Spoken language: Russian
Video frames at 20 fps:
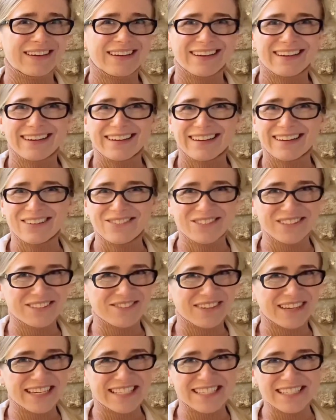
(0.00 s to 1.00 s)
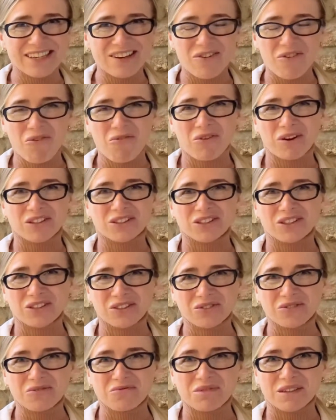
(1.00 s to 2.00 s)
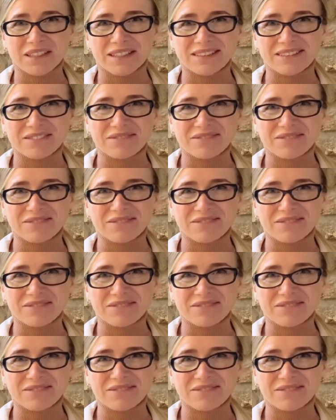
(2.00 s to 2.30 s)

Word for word: Люди в России очень любят